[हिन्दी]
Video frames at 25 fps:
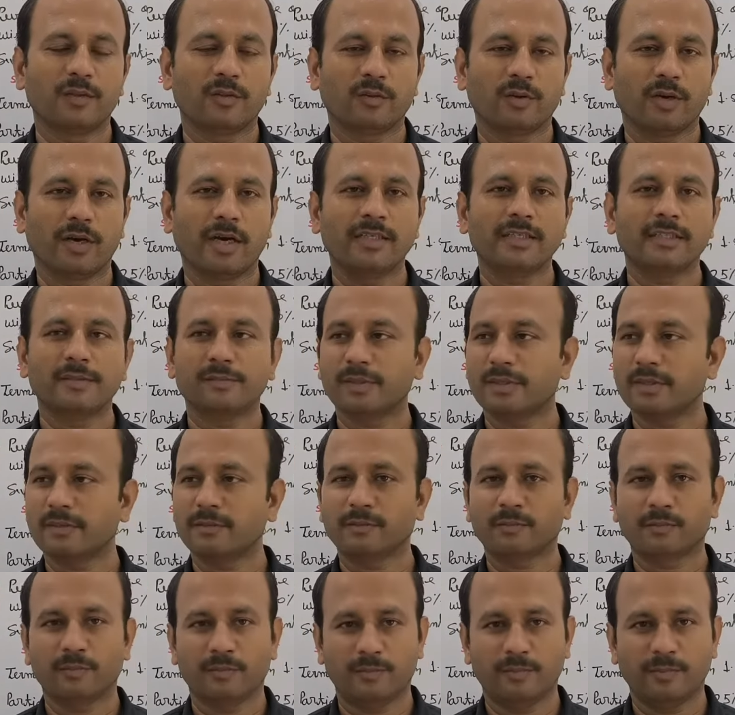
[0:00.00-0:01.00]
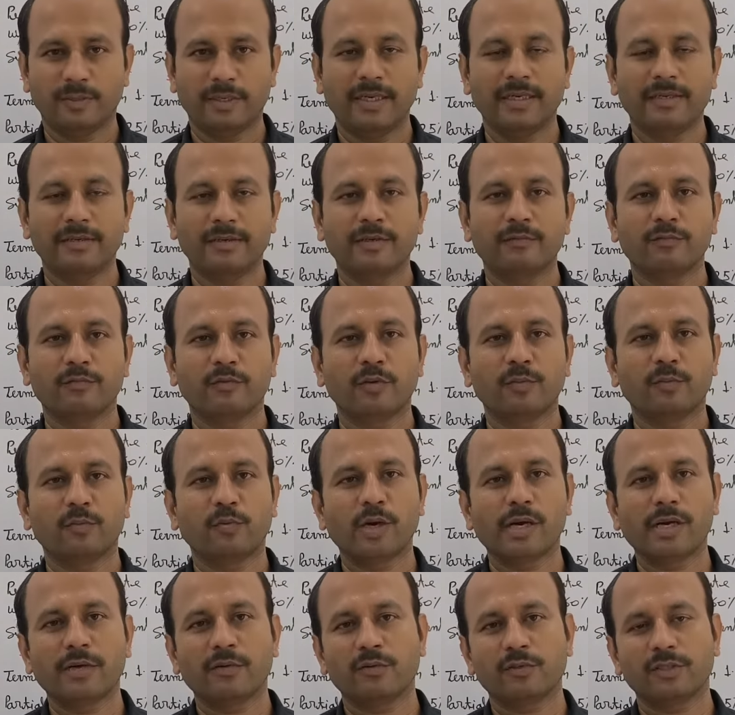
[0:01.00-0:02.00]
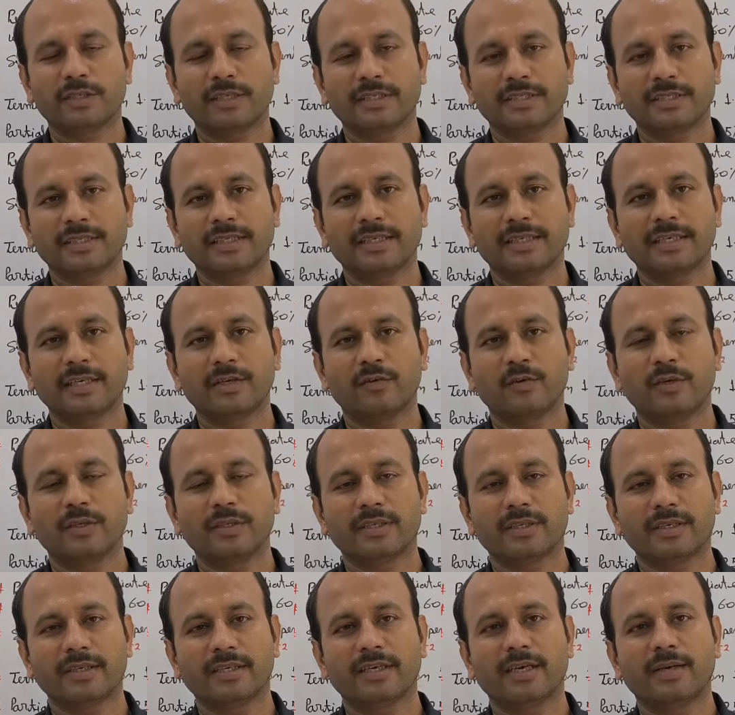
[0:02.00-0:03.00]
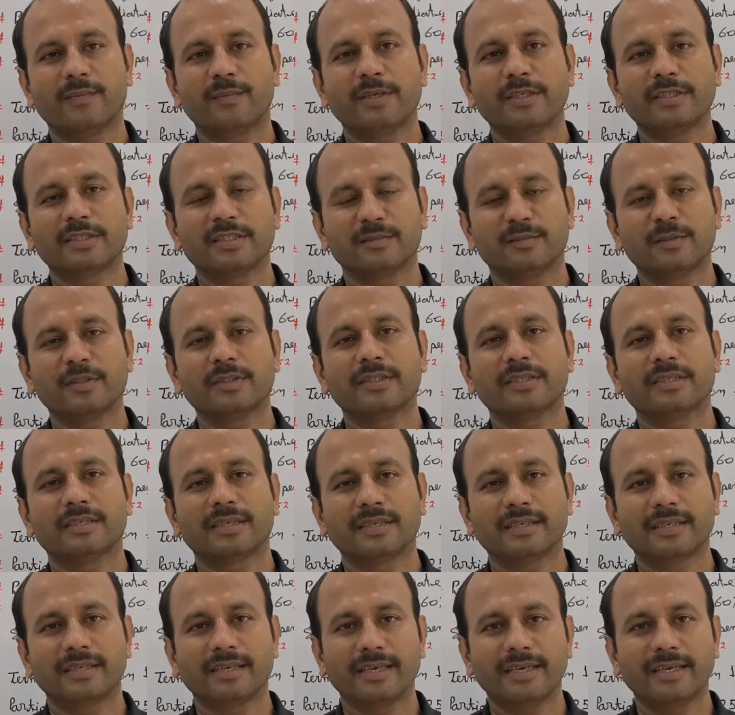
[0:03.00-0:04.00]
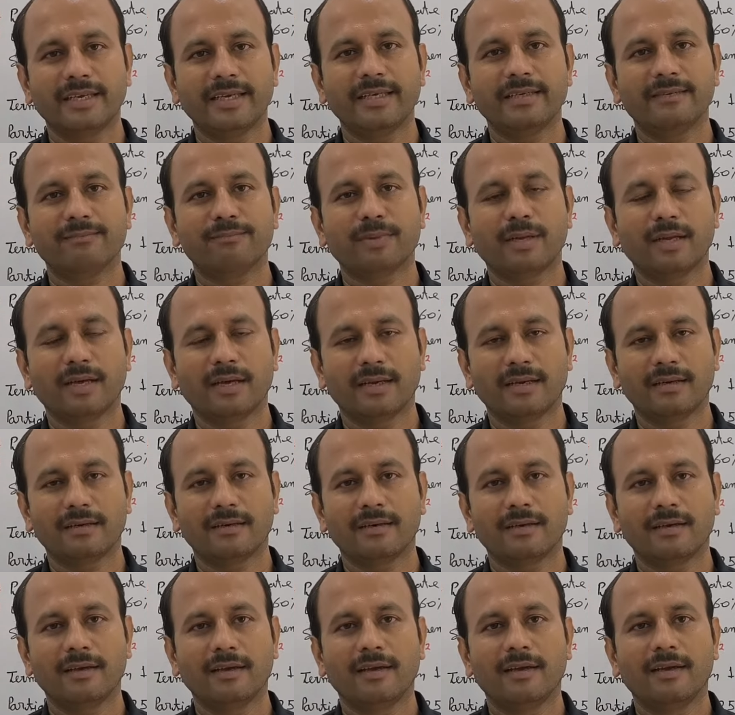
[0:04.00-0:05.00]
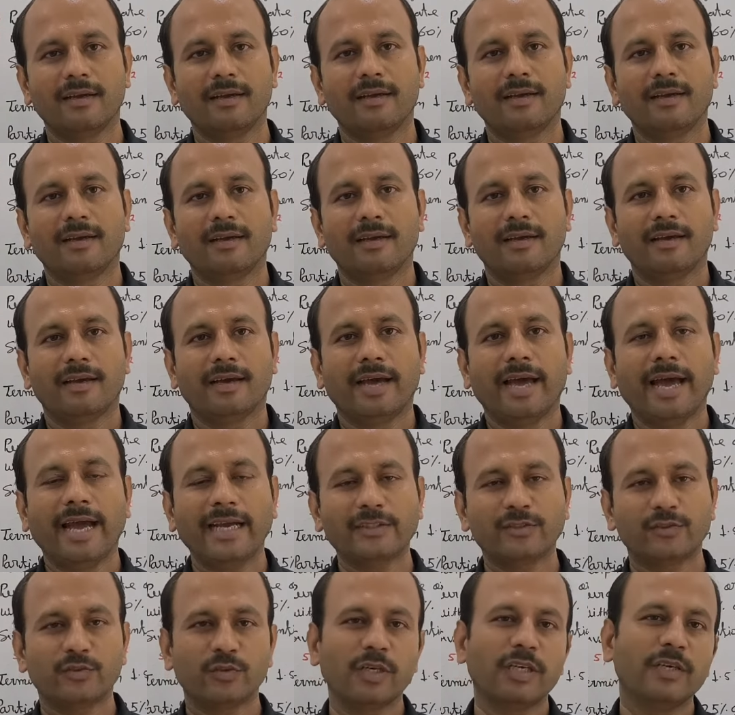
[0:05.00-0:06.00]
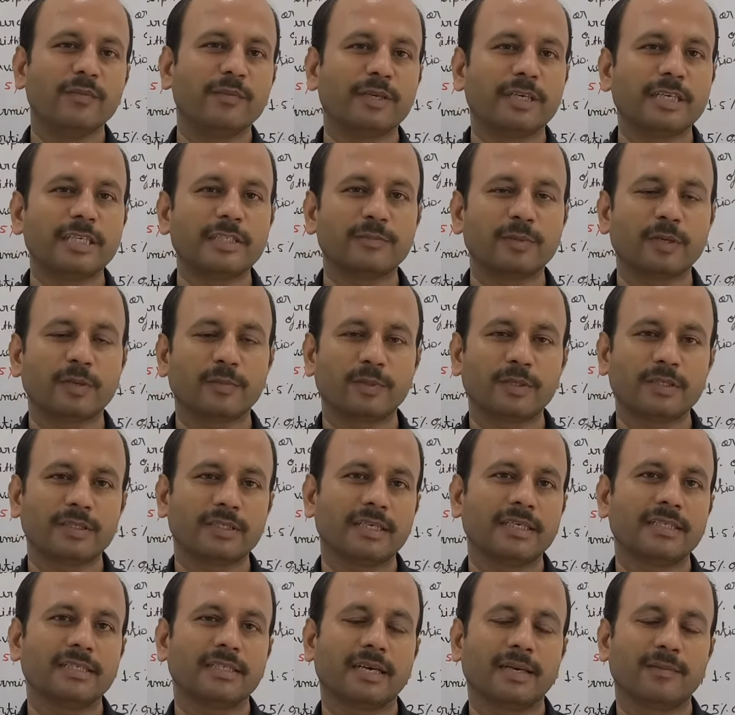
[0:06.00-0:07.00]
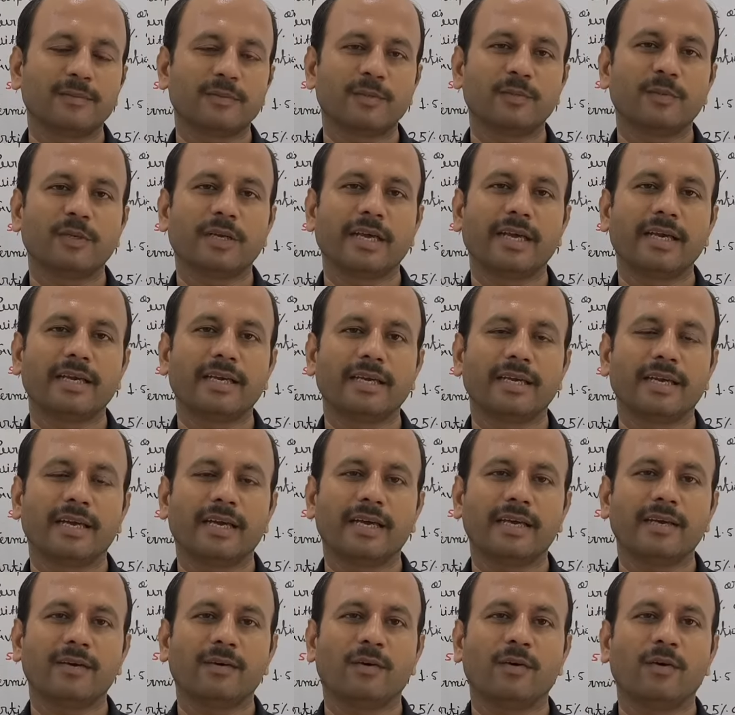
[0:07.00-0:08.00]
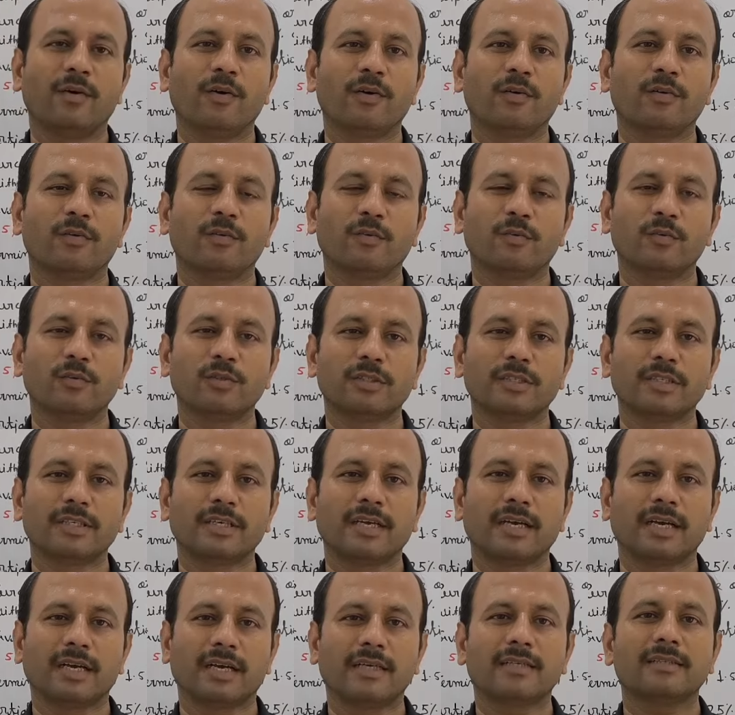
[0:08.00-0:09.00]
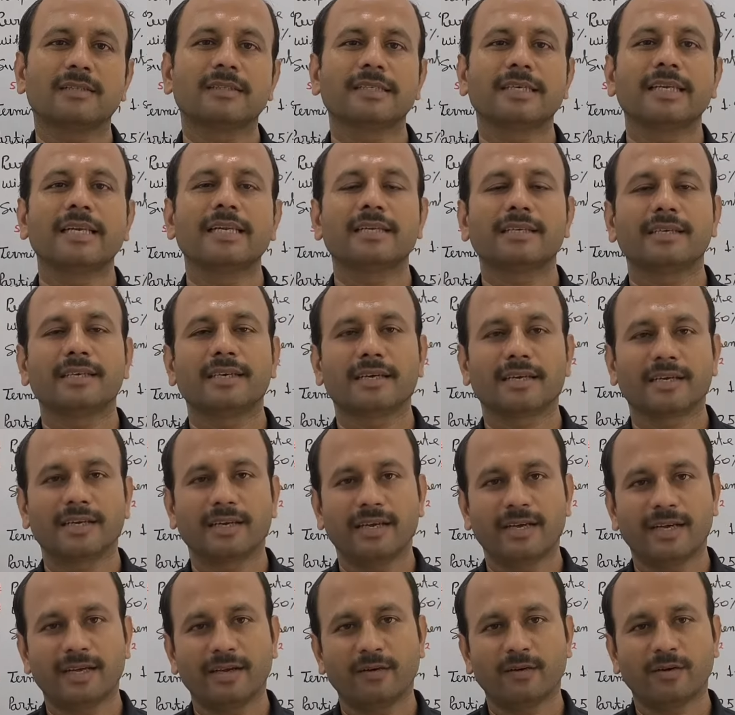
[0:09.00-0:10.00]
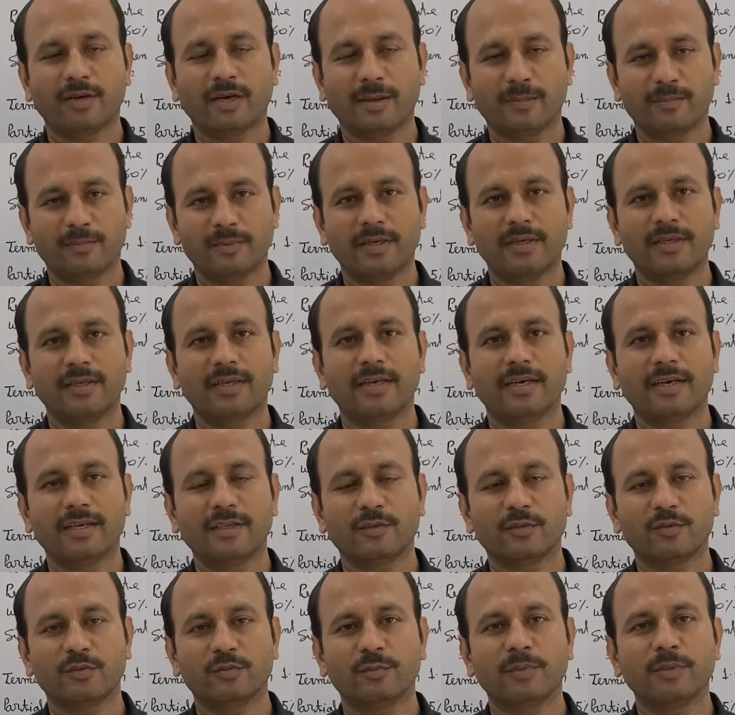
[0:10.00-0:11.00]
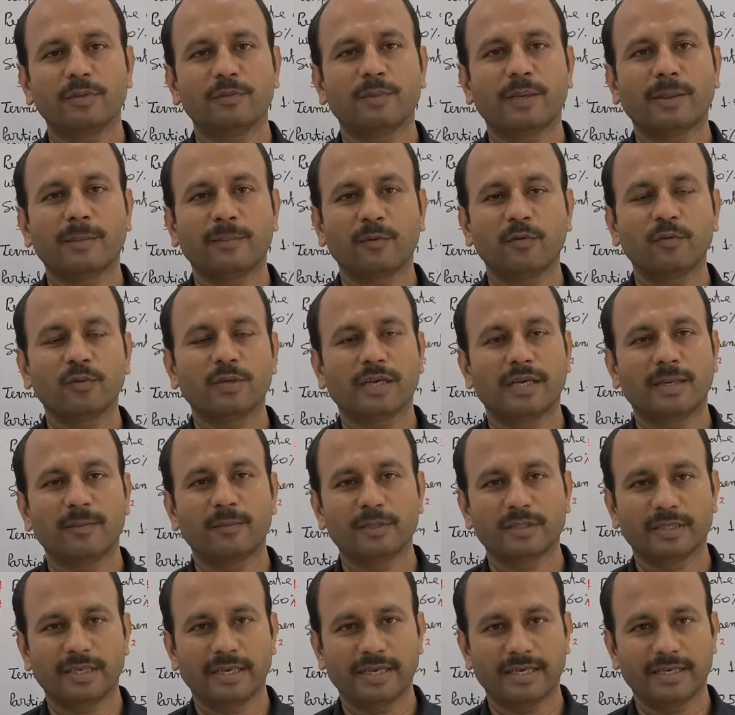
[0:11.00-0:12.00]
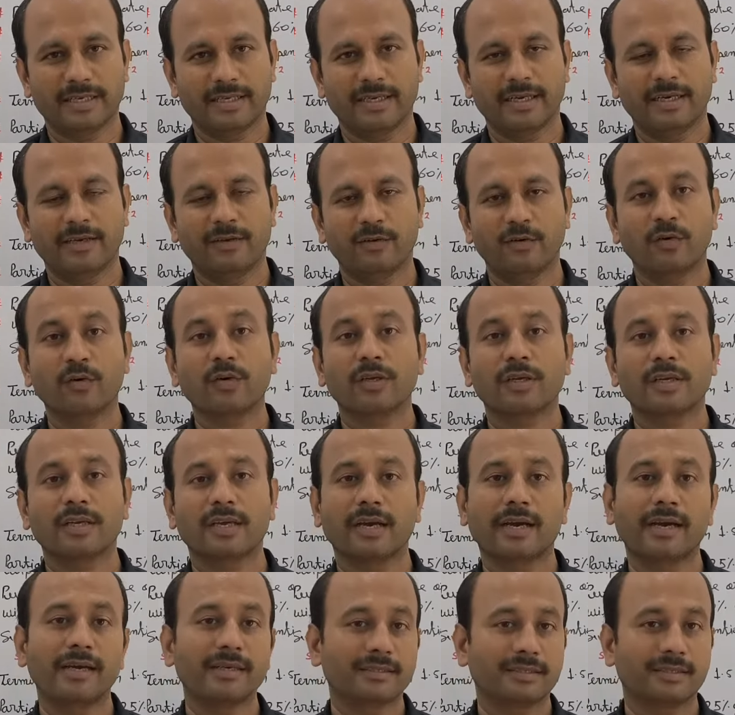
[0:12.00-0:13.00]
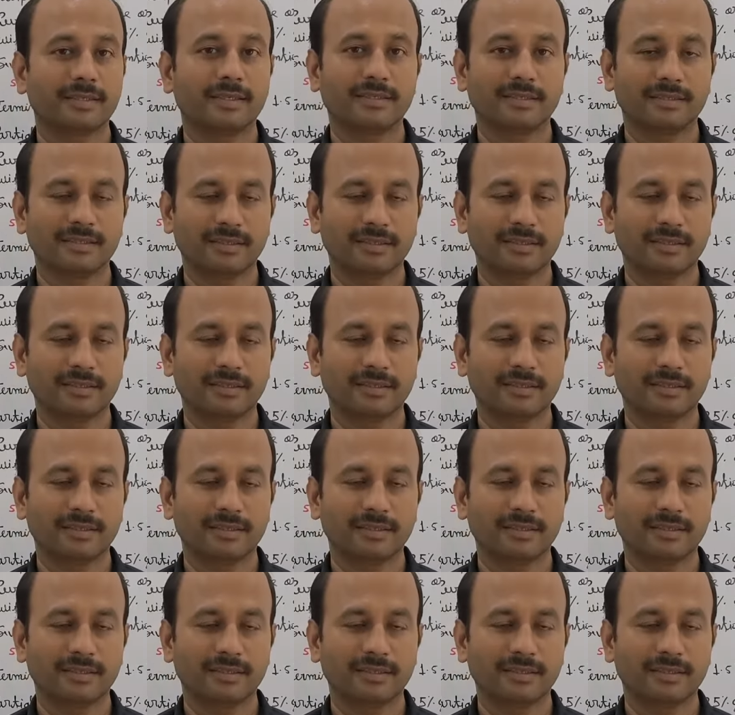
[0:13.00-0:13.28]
तो आज इसमें मैंने वो पॉइंट कुछ ऐसे रखे हुए हैं ताकि आप ये समझ सकें कि ये प्लान एक्चुअली में किस पर्पज़ के हिसाब से बनाया गया है और उसे अगर सील किया गया है और आपने लिया है तो उसमें आपको क्या बताया गया है और क्या इसके